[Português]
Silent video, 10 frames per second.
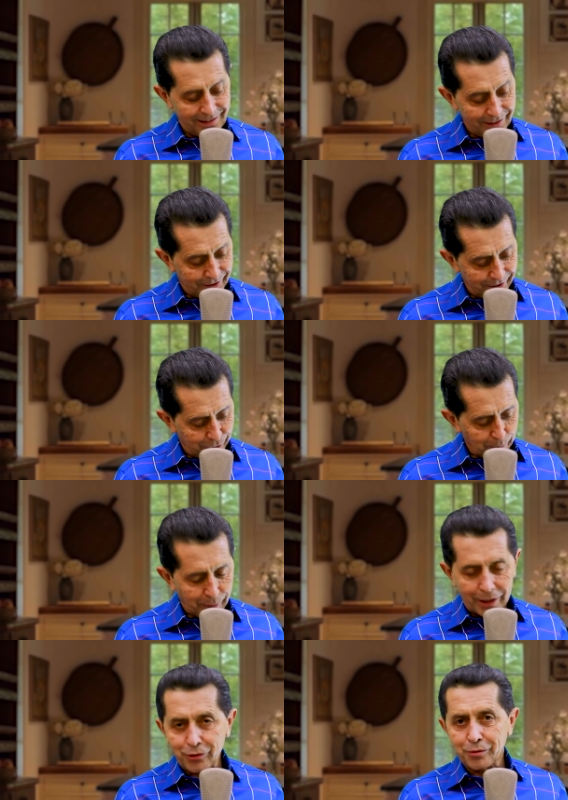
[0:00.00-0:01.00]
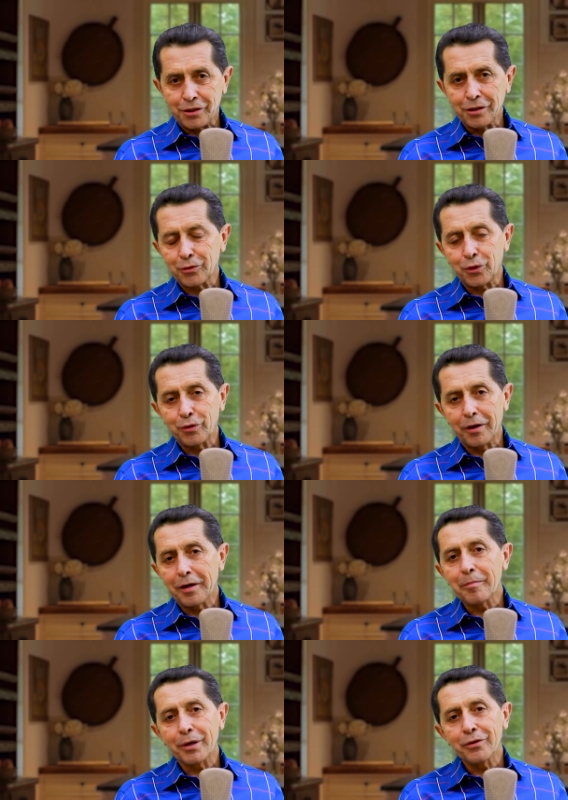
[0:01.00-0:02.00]
A gente passa o dia todo
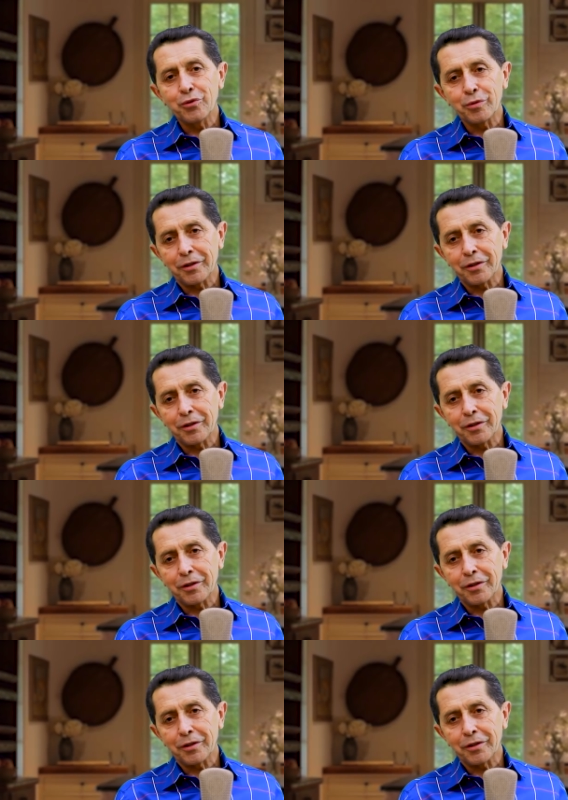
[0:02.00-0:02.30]
lembrando